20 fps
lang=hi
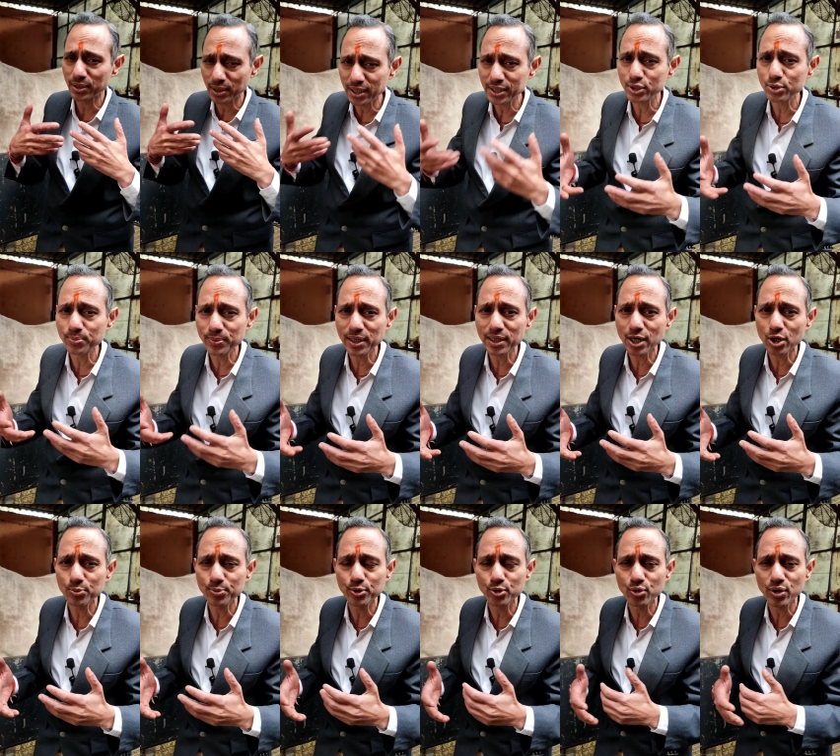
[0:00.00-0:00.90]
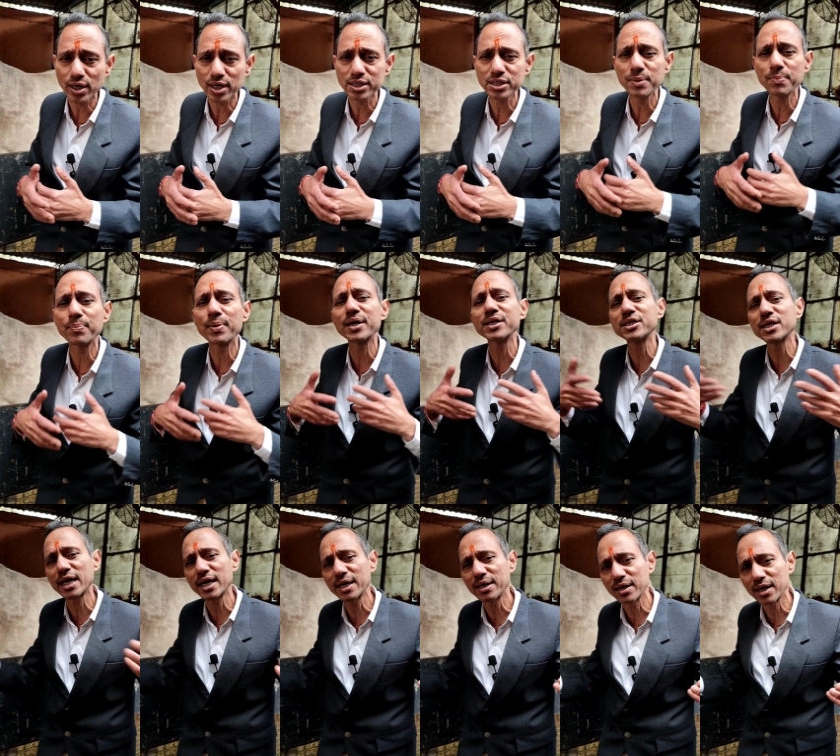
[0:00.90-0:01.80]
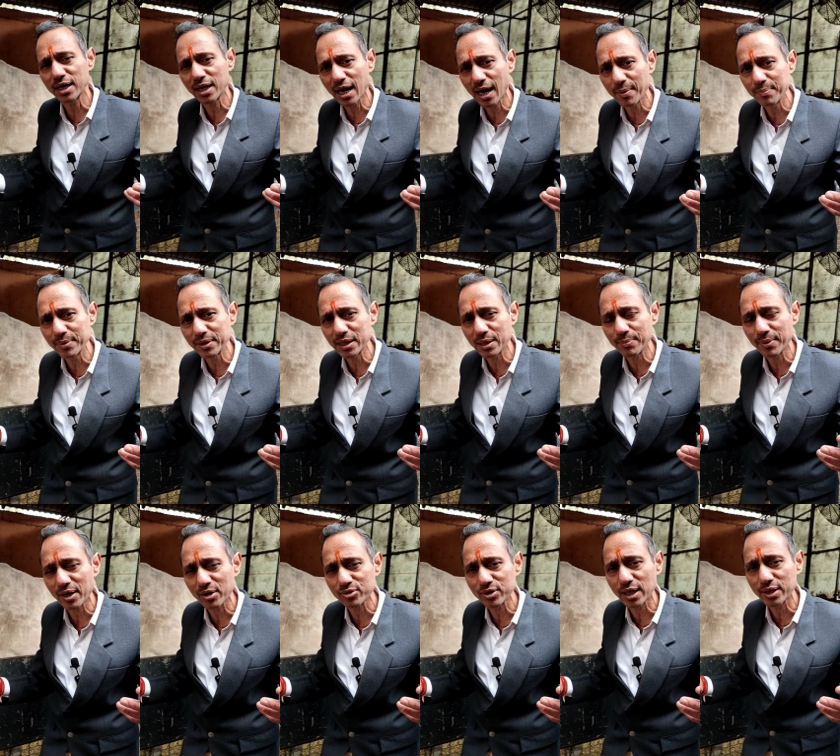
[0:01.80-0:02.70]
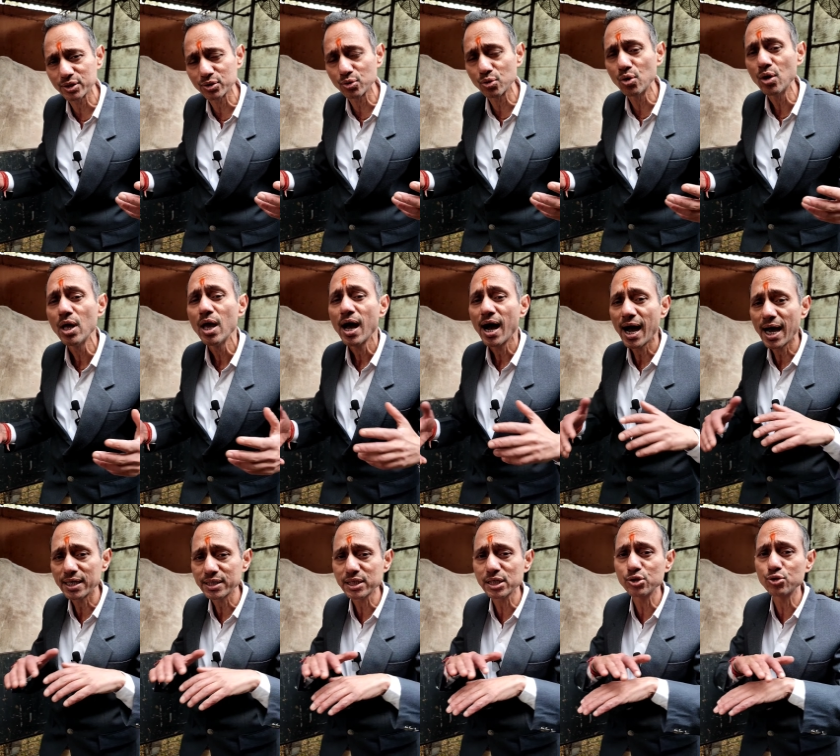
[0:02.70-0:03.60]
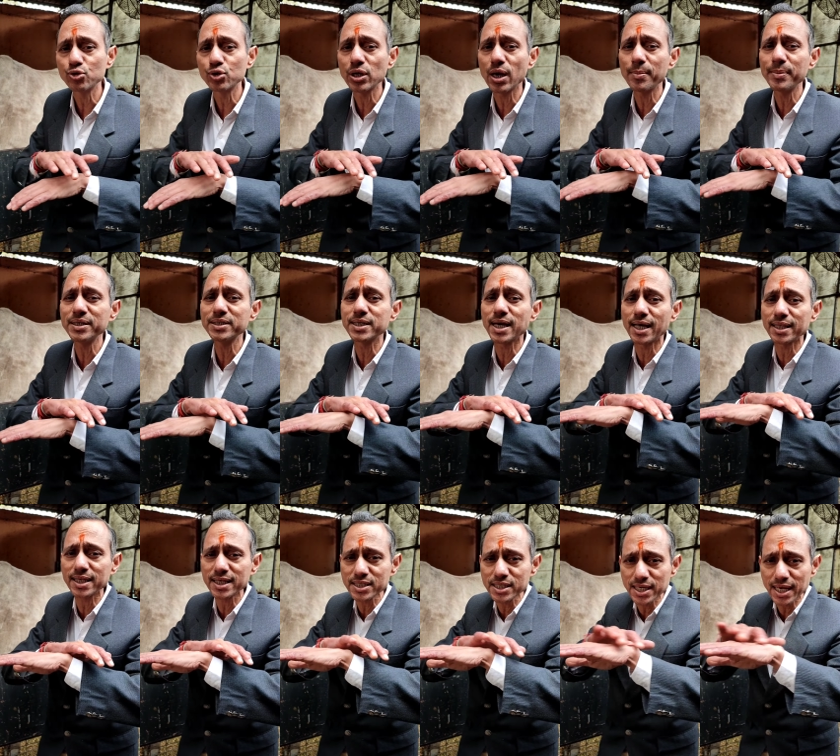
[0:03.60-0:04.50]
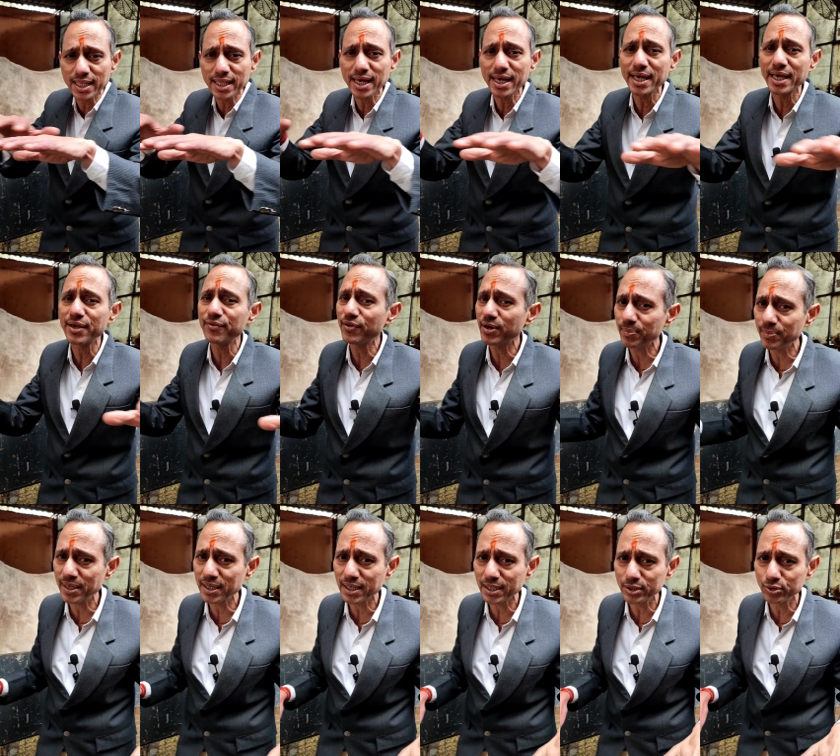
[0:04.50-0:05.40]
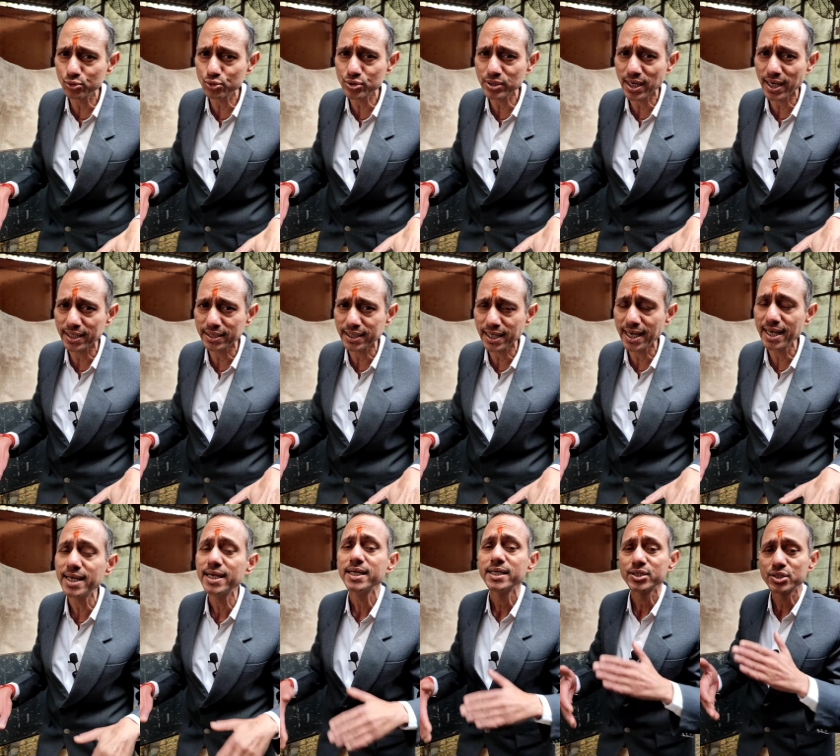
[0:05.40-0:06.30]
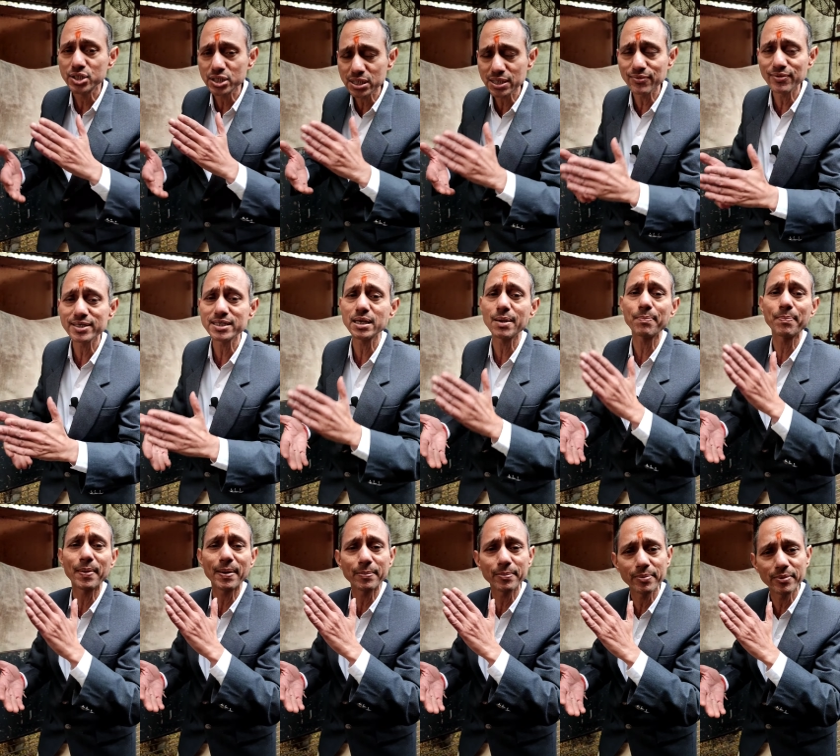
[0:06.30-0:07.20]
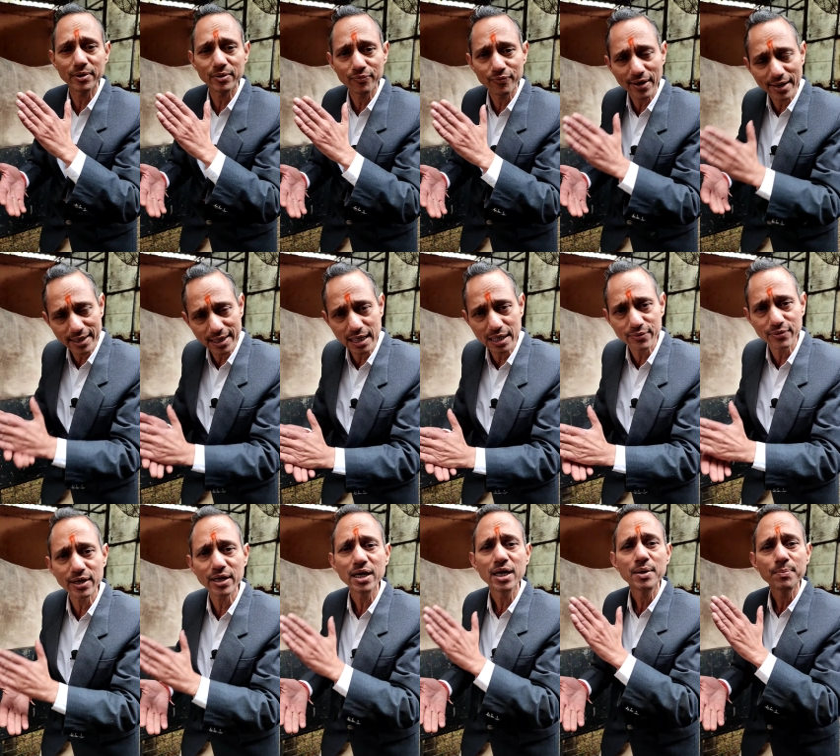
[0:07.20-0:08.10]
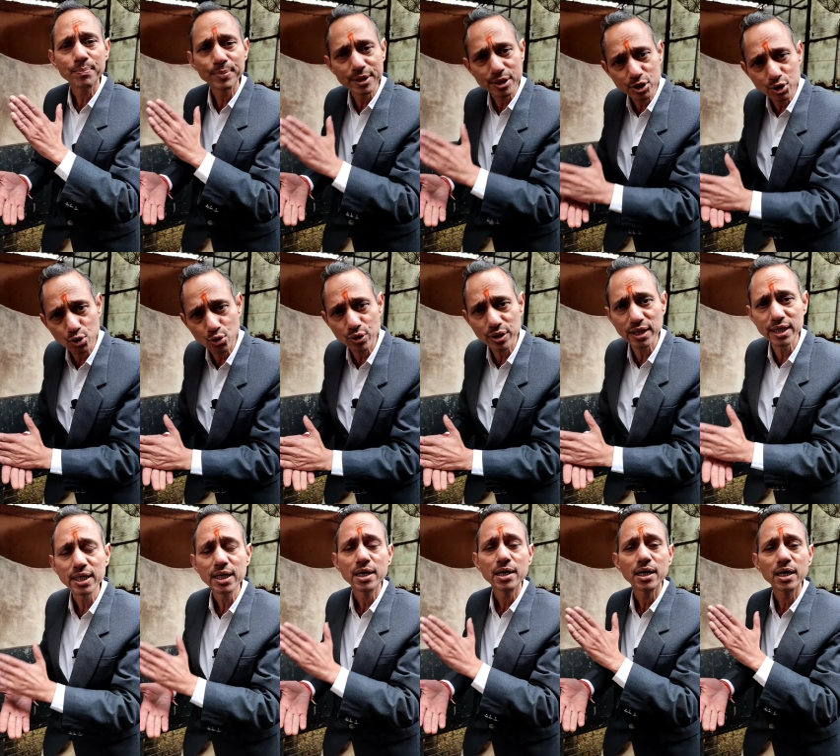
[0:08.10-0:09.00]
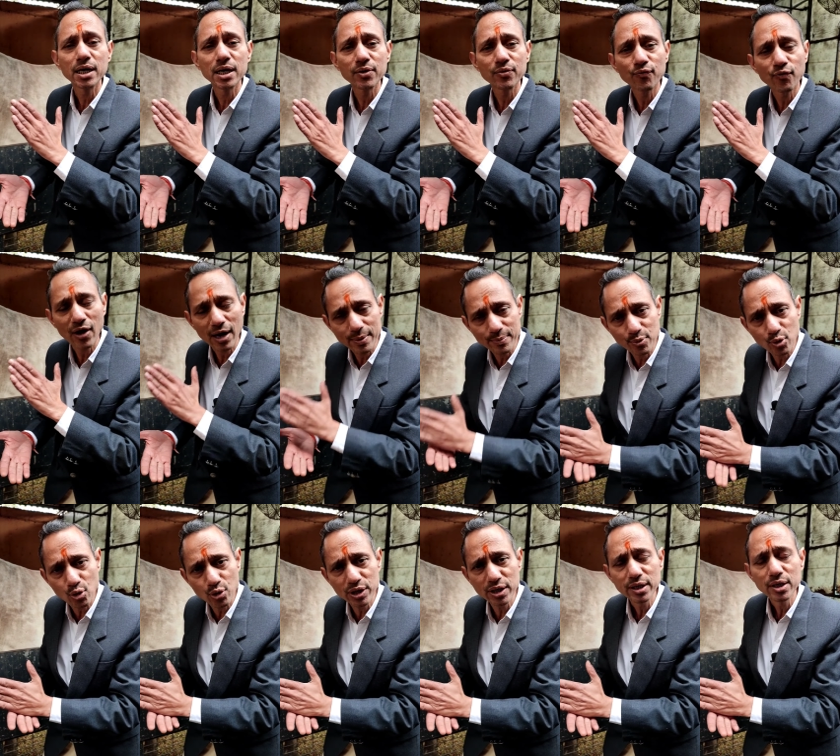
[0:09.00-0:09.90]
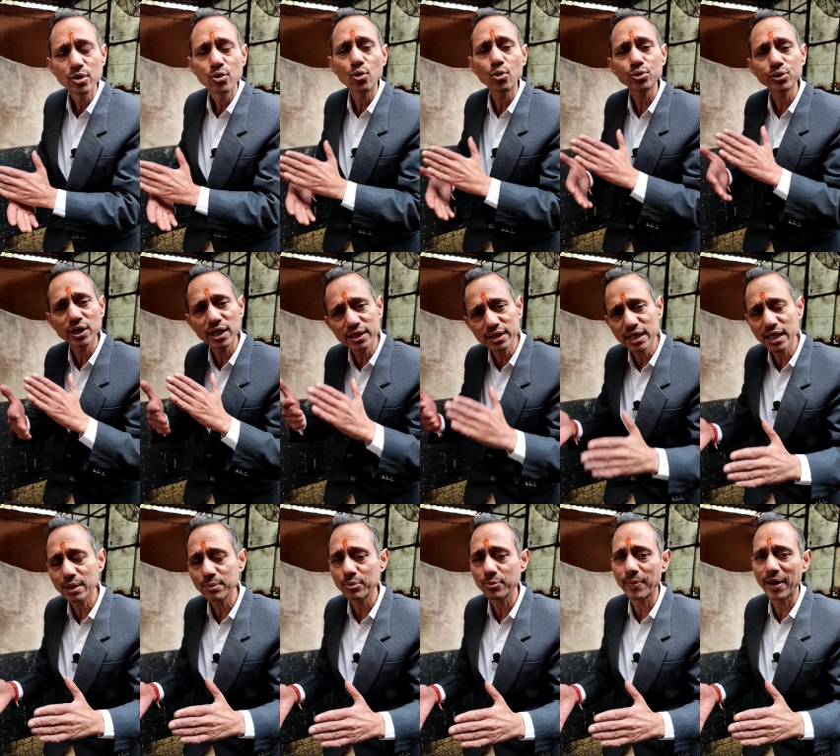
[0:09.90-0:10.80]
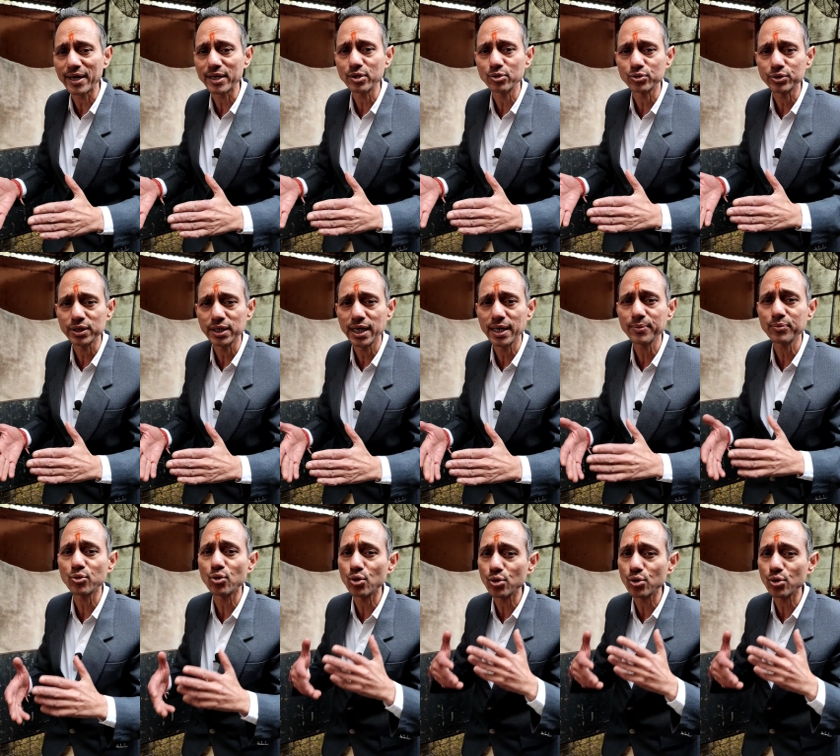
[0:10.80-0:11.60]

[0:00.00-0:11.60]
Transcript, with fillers: ए टू मिल्क का उपयोग करने से बड़ी सारे लाभ मिलते हैं मानव जाति को आजकल दुनिया में ज़्यादा से ज़्यादा एवन मिल्क यूज़ किया जाता है जिसकी वजह से फैटी लीवर डी फाइब्रोइड और तरह तरह की बीमारियाँ होती है